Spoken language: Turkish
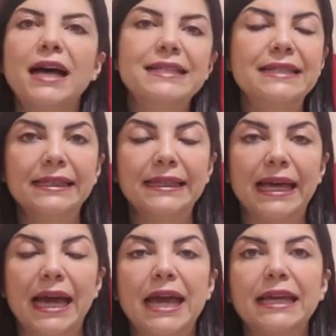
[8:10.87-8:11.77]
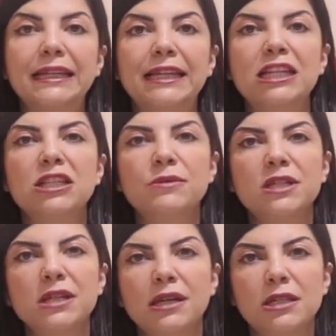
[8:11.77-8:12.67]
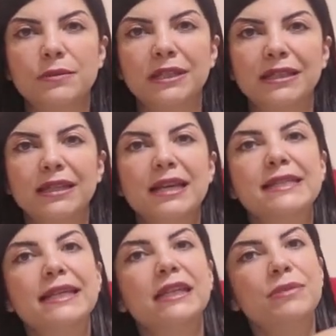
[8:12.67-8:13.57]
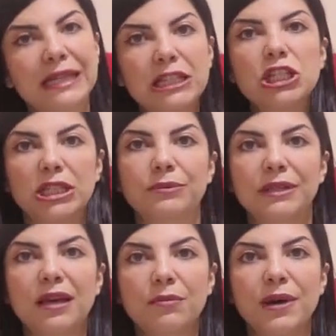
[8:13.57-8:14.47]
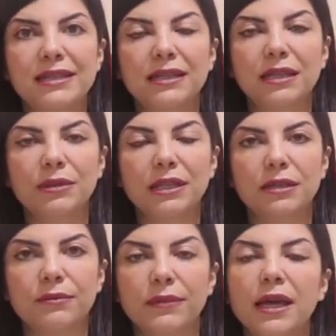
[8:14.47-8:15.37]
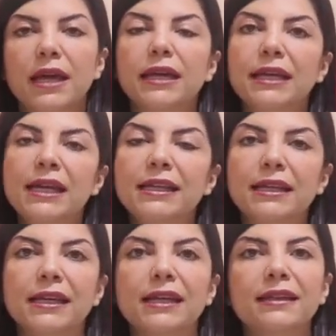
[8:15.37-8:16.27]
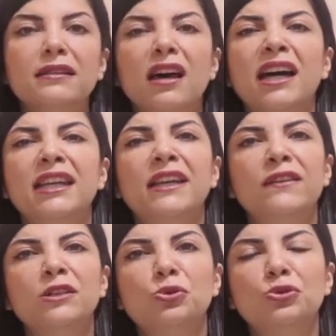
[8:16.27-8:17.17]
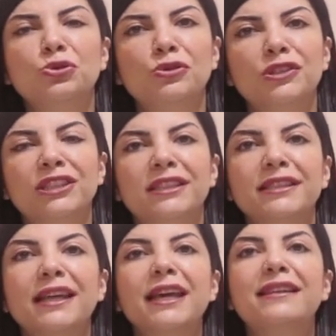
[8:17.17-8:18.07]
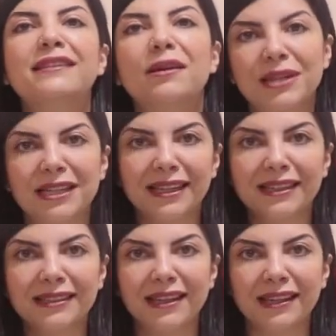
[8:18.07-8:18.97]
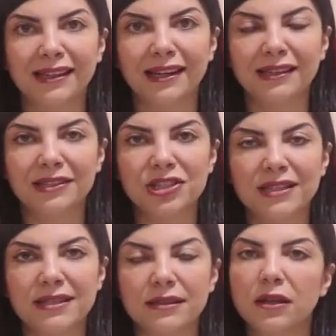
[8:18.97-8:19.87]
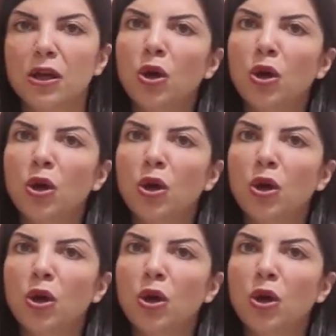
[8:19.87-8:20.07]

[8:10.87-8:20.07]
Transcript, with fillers: Aslında geçmişi aşmanın sana birkaç adımından bahsedebilirim. İlki tarih ve sosyolojinin temel ilkelerinden yararlanacaksın.